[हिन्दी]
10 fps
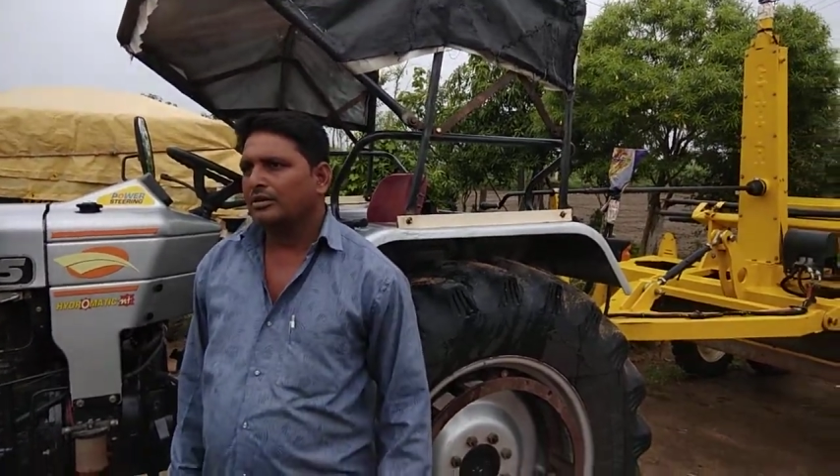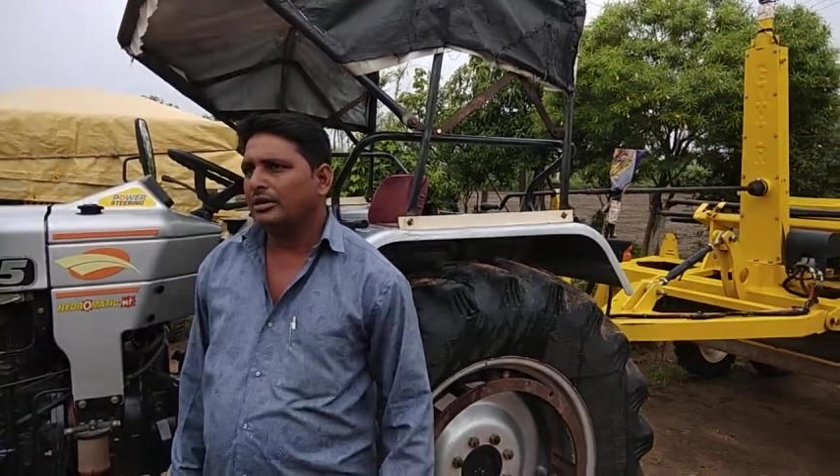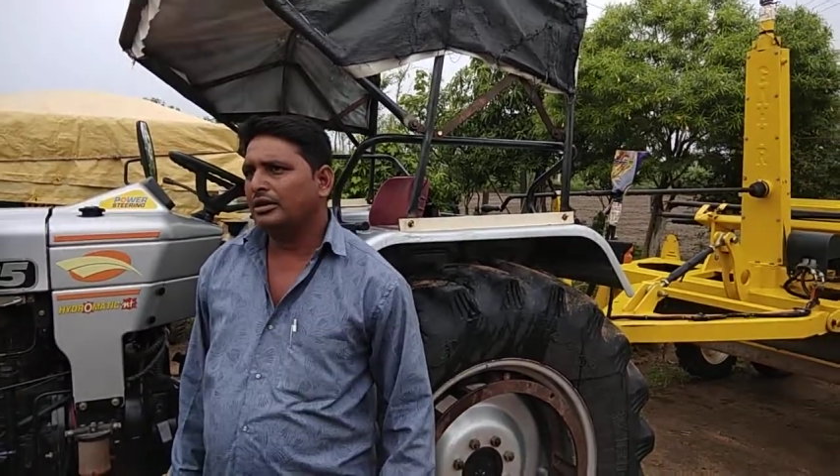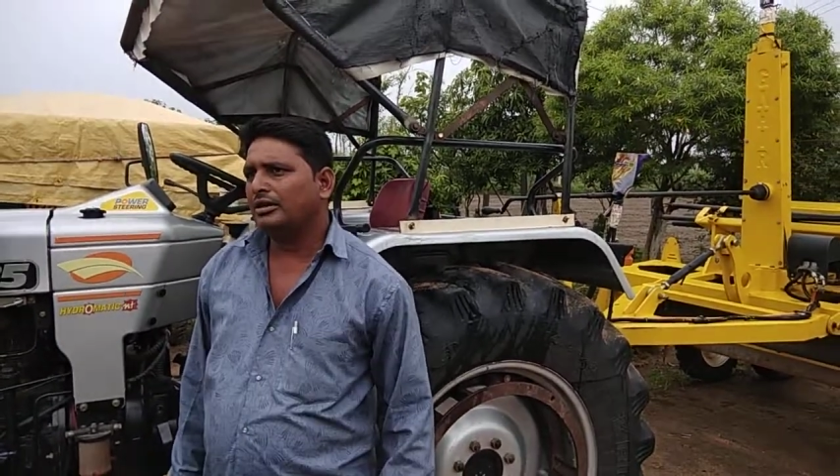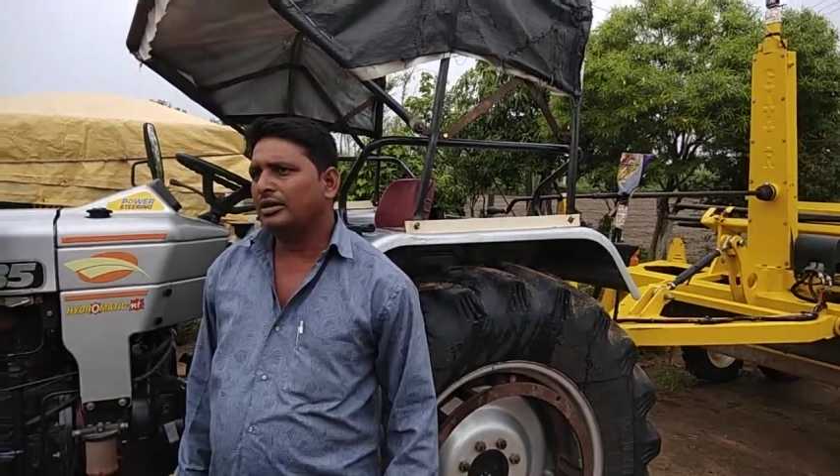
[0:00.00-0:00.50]

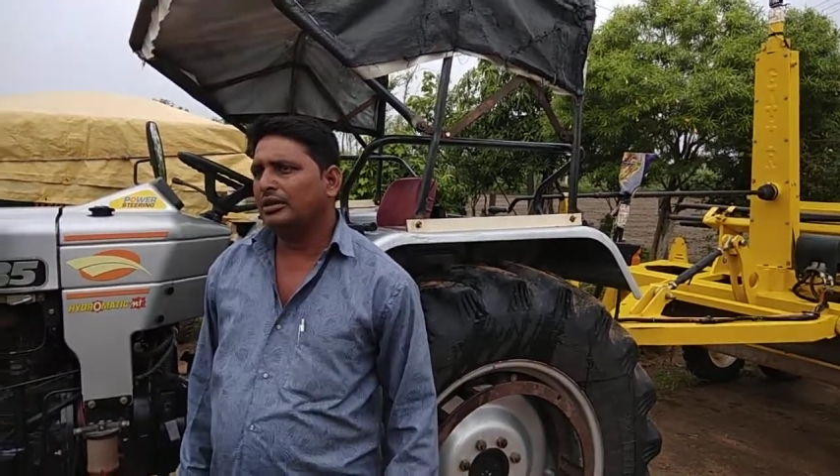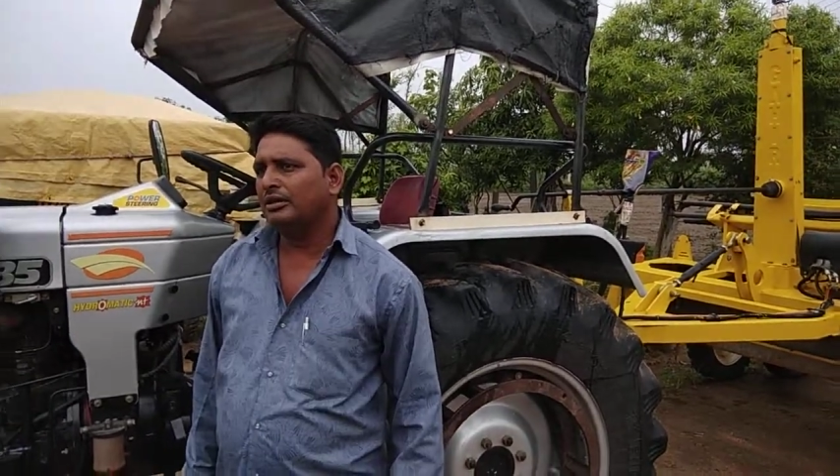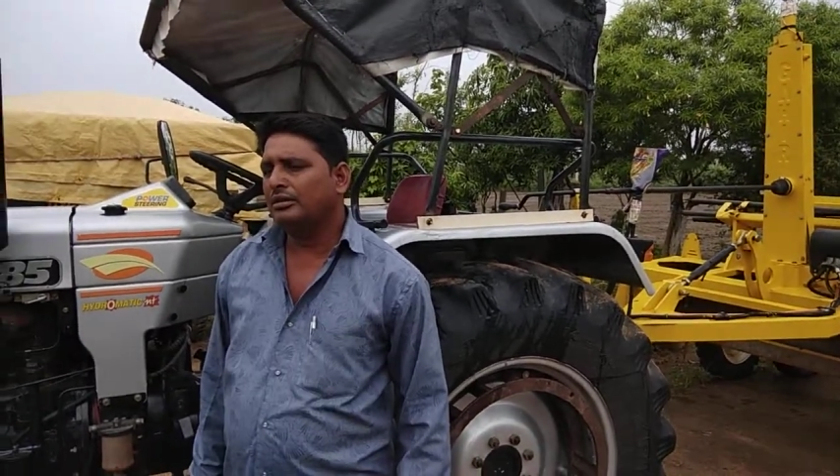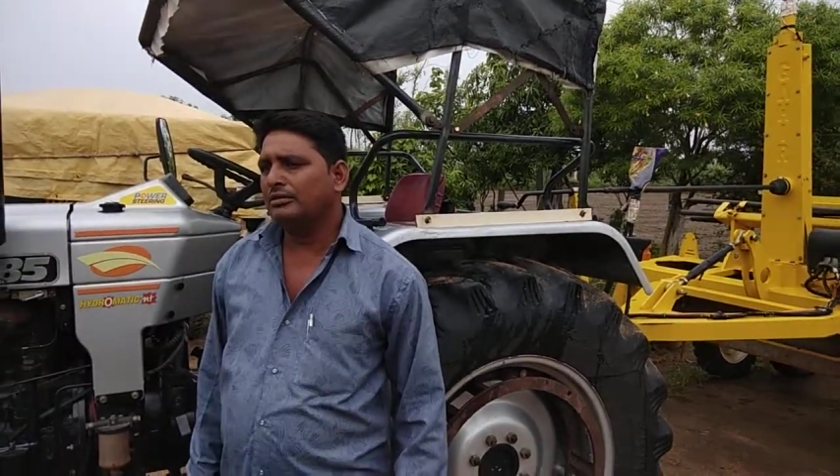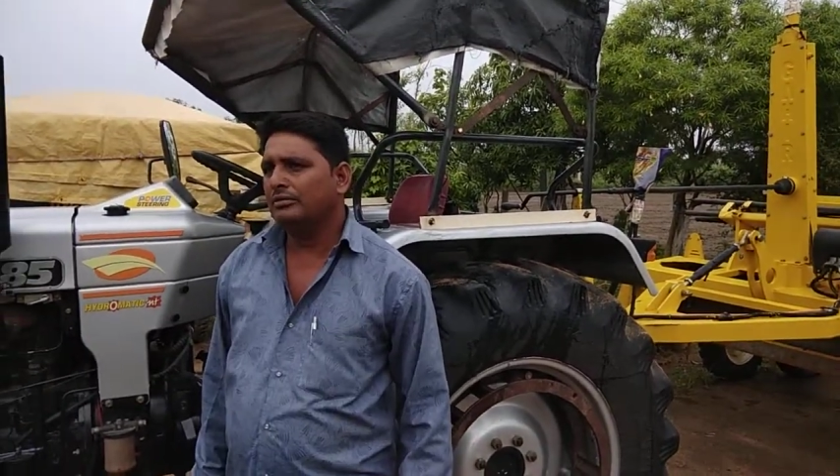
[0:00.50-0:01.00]
सर
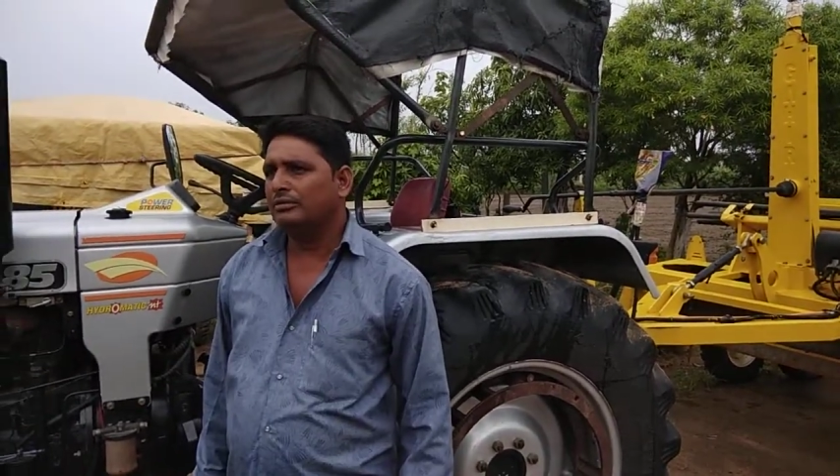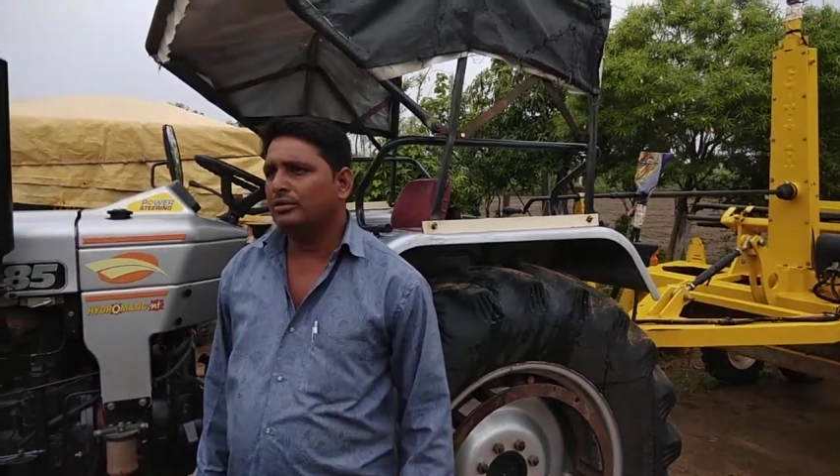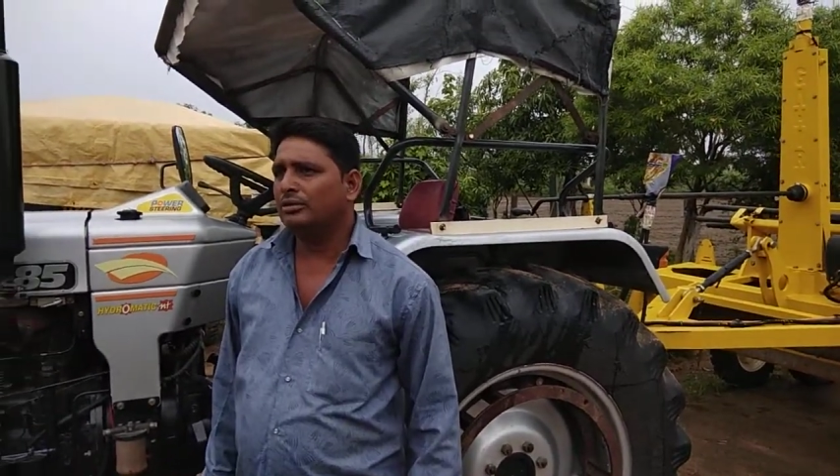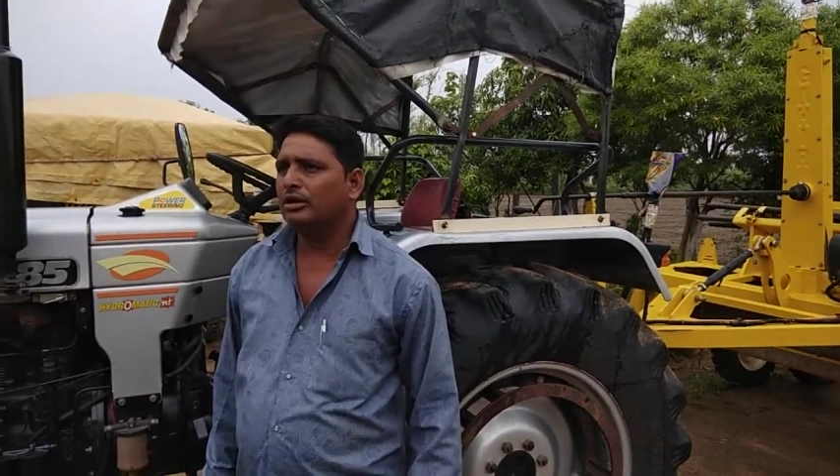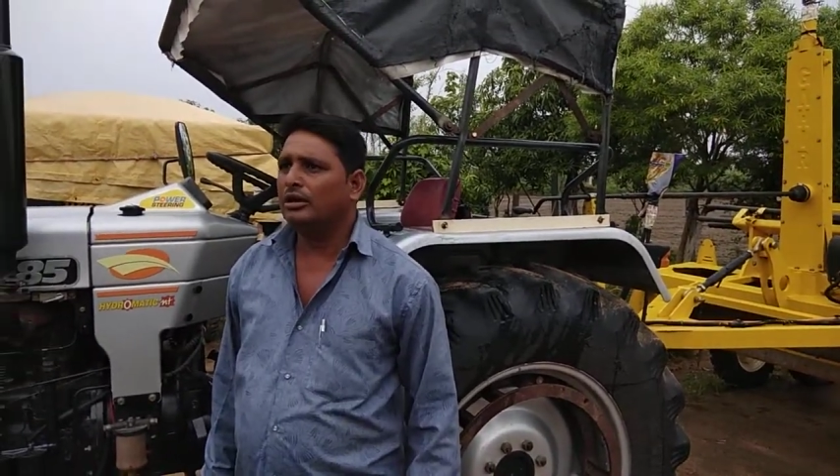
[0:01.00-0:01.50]
जाए दो